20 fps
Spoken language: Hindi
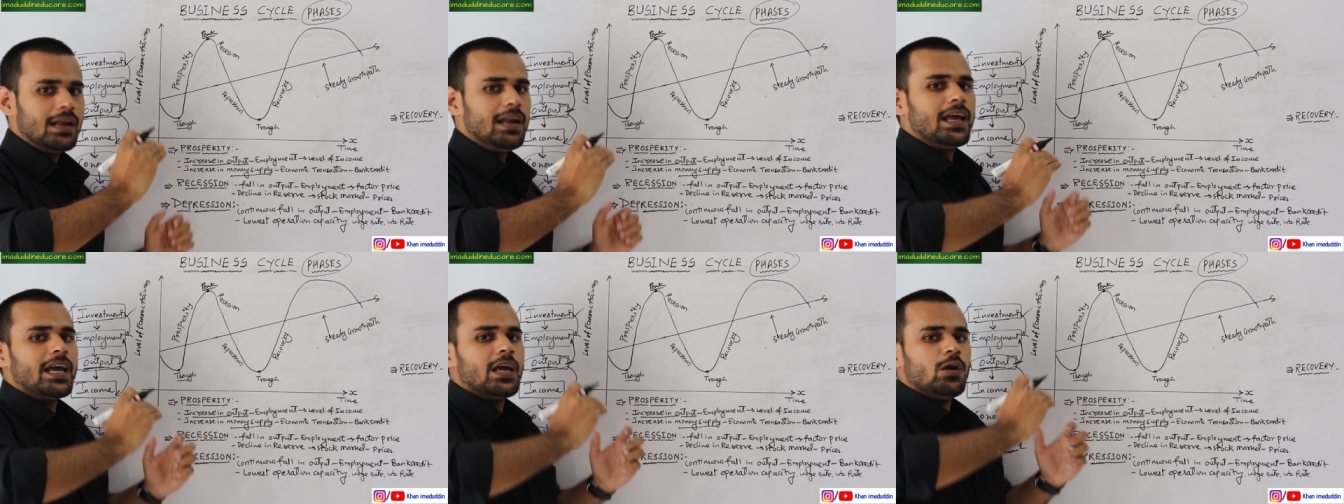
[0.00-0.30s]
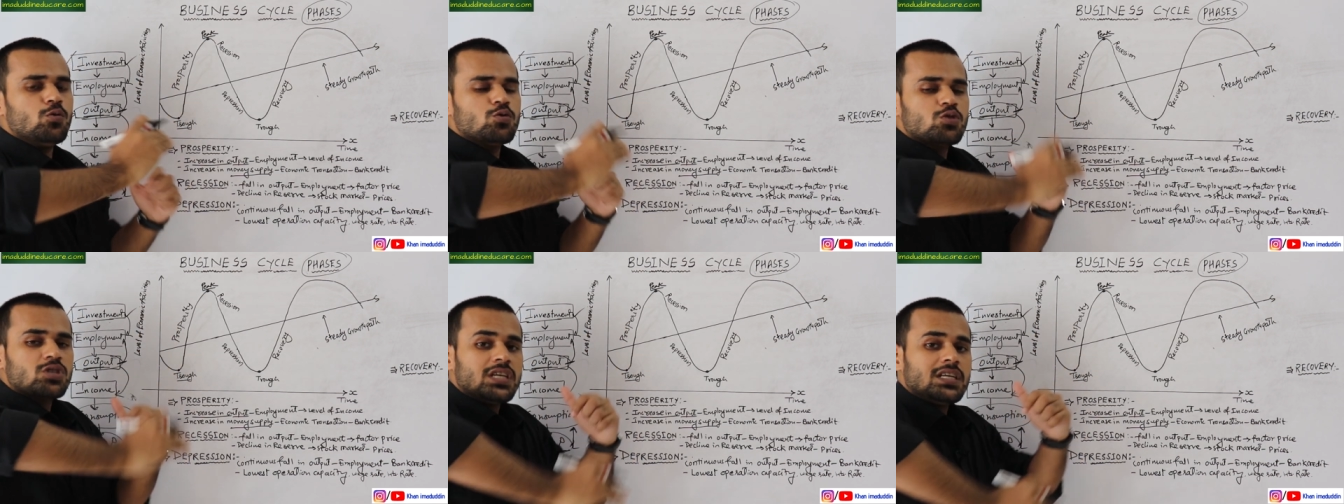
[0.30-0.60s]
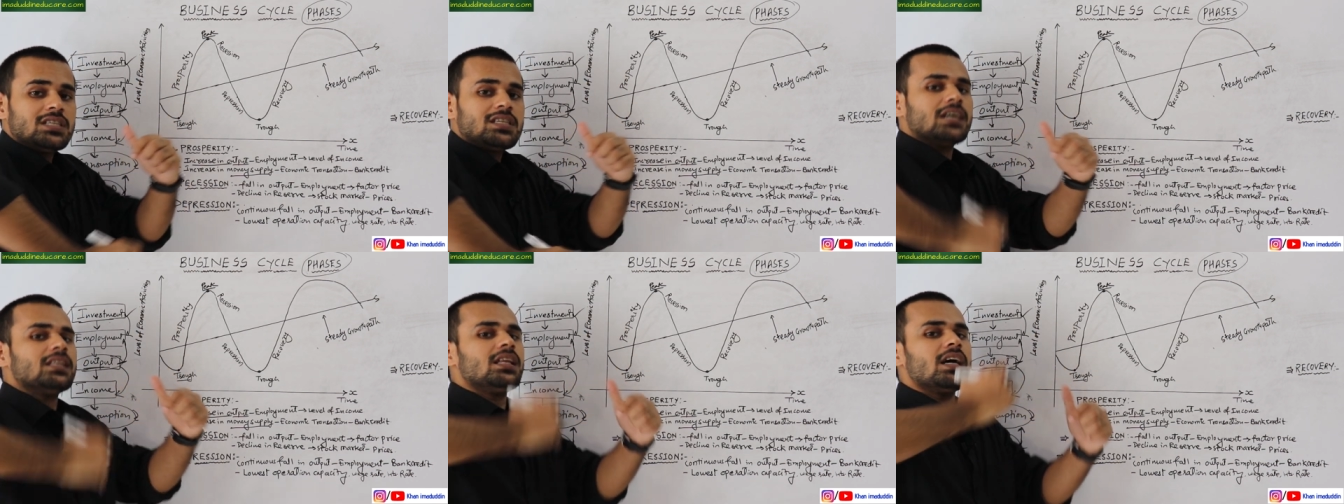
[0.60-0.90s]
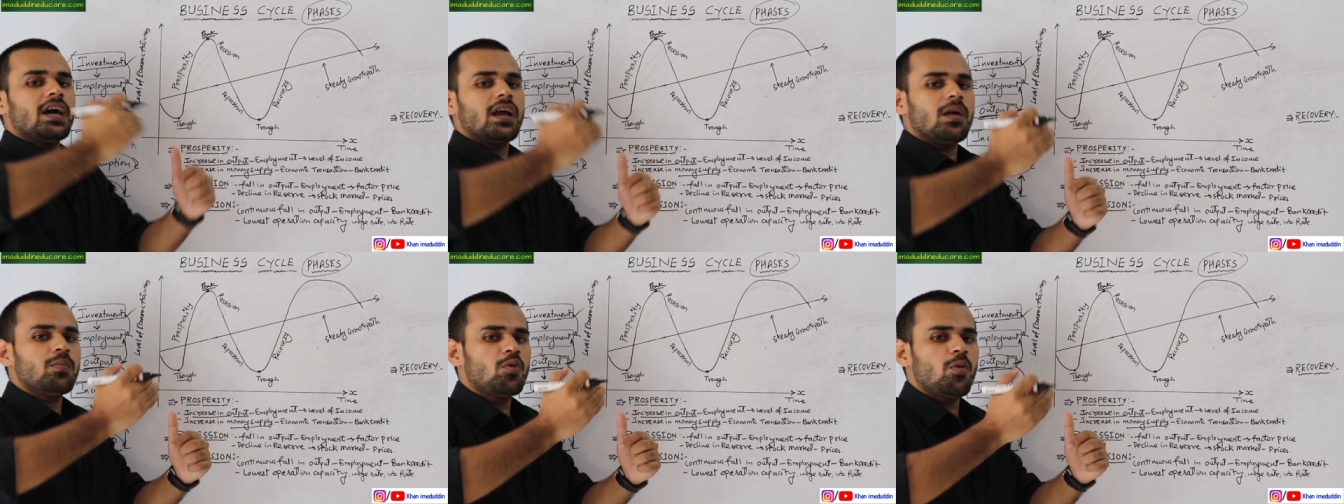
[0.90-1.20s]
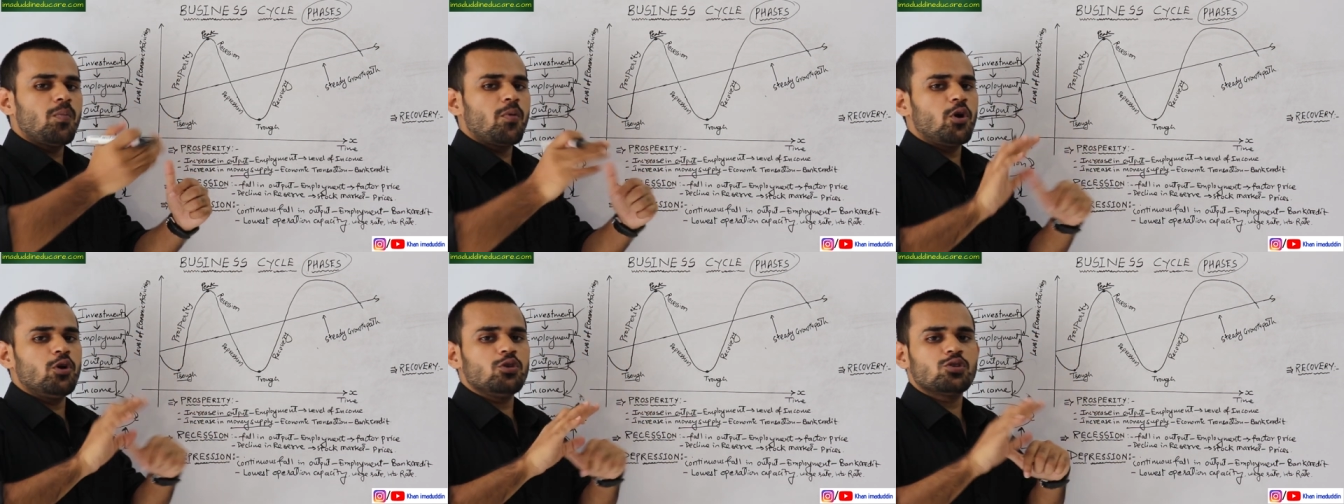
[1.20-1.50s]
लेकिन उससे ज्यादा अगर
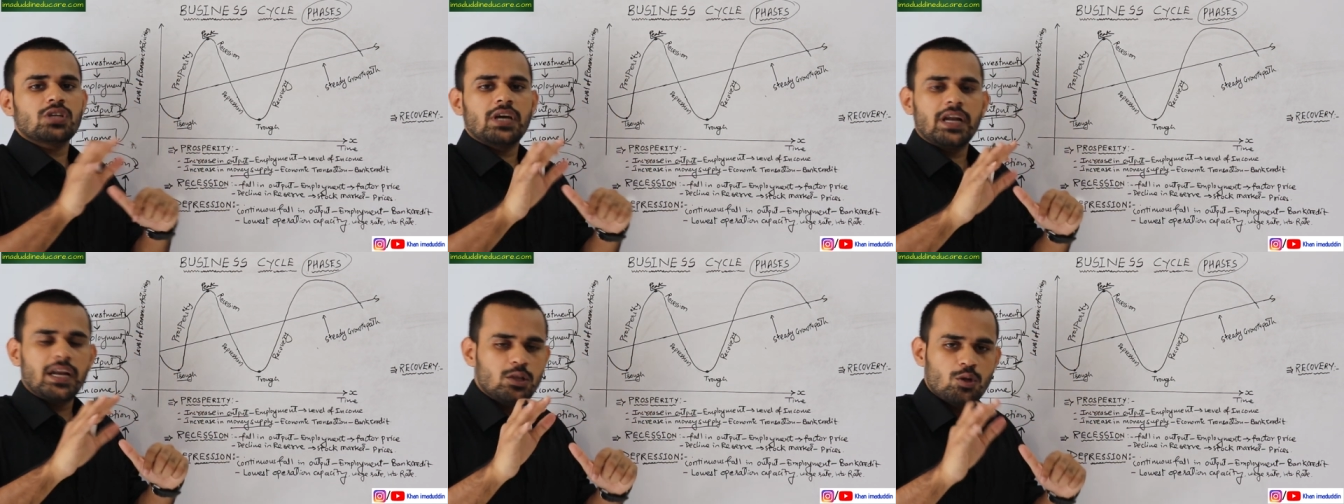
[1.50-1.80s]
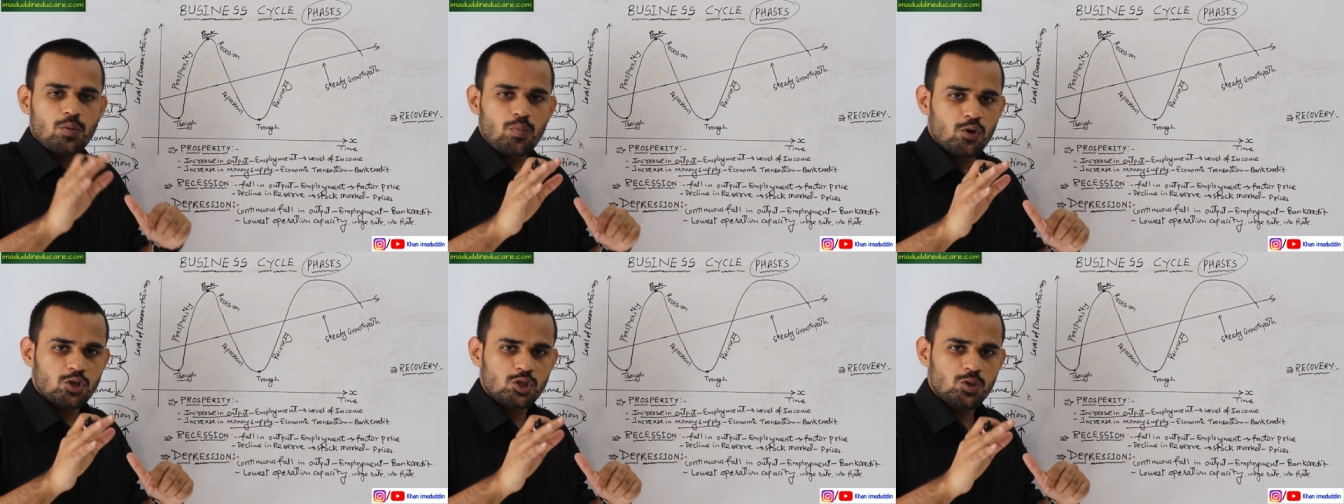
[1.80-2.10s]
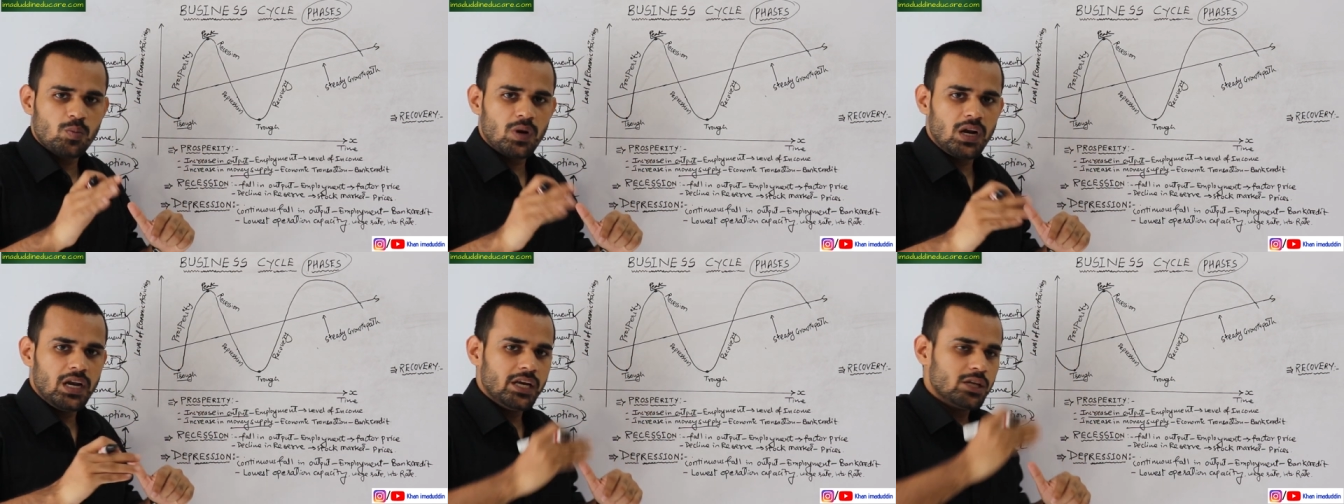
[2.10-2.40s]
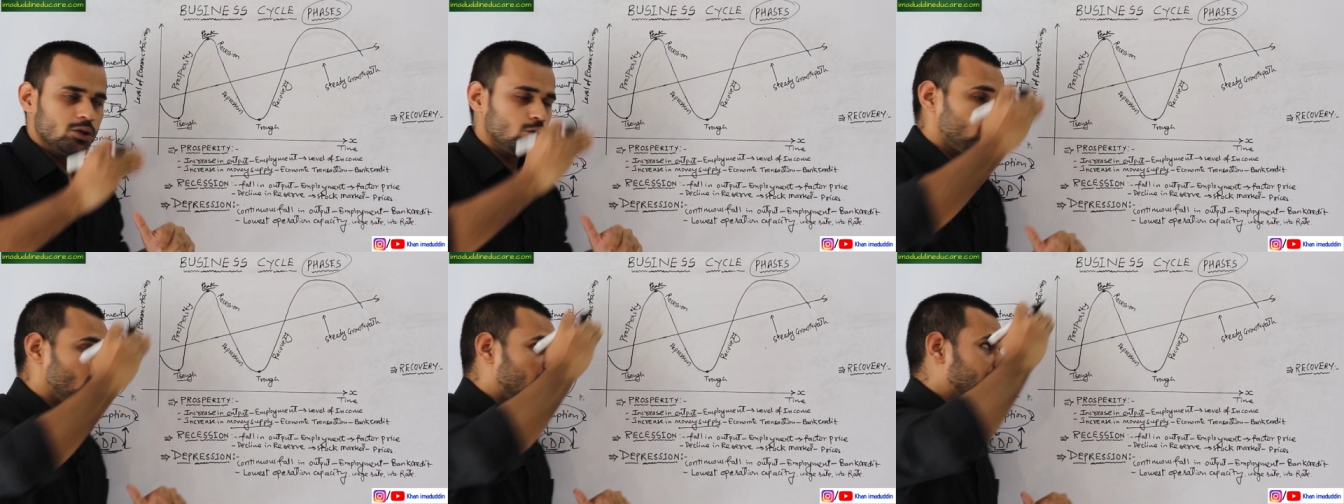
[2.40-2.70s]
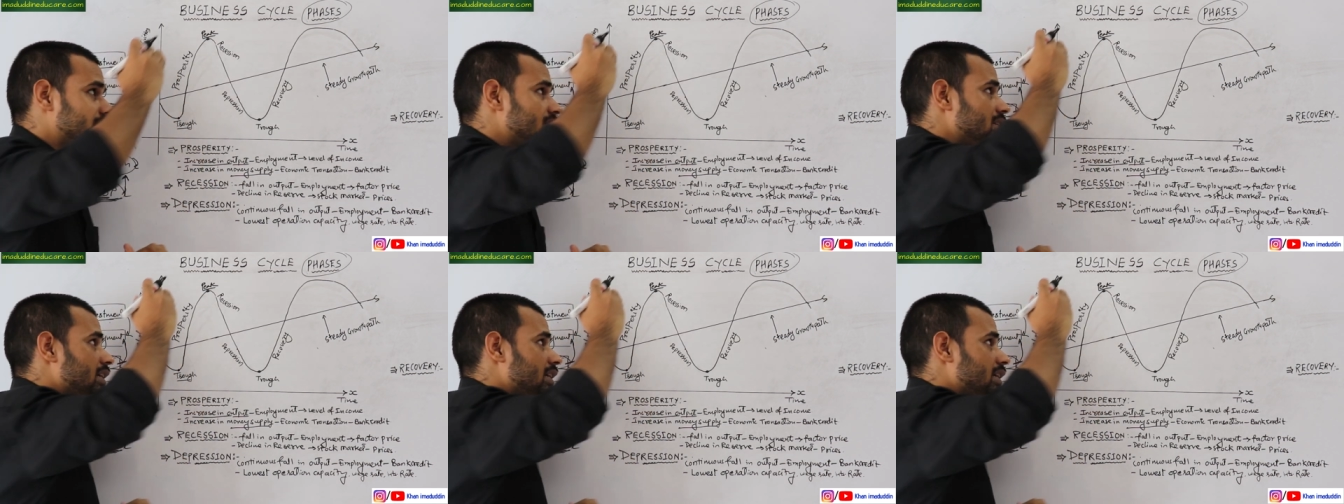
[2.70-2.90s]
हमको प्रोड्यूस करना तो पॉसिबल नहीं है तो वहां